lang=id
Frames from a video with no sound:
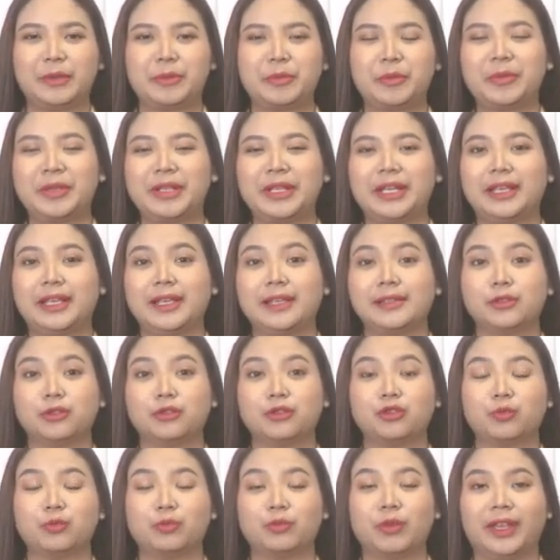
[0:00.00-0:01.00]
kami memiliki
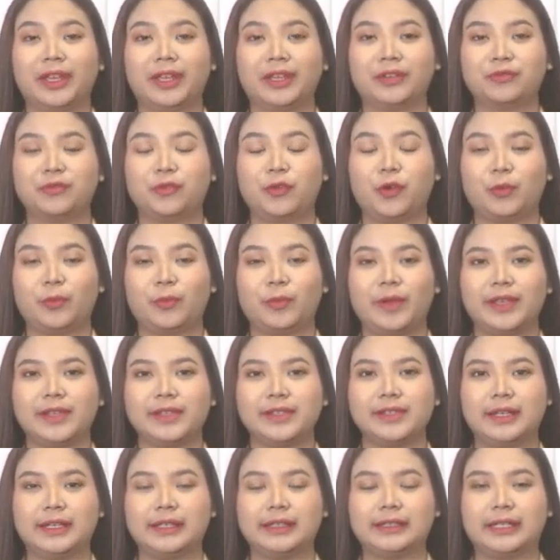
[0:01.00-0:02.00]
sejumlah
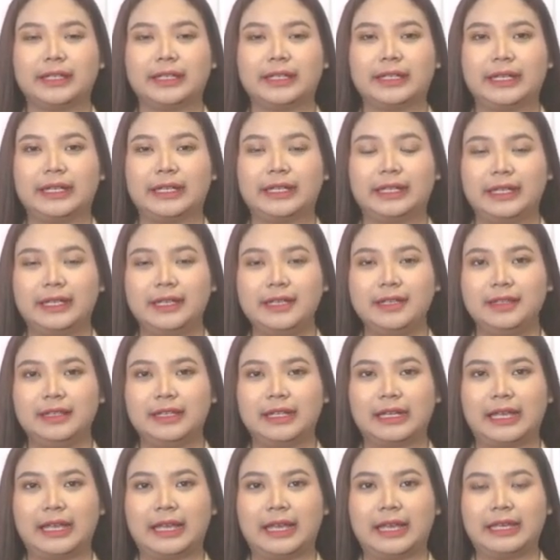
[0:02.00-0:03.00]
informasi terkini
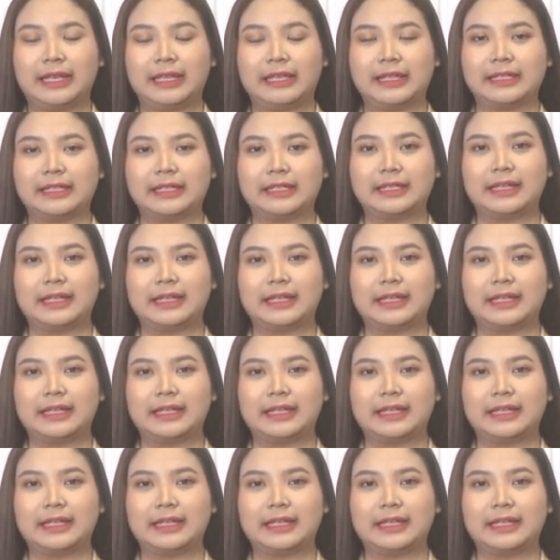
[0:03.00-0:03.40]
terkait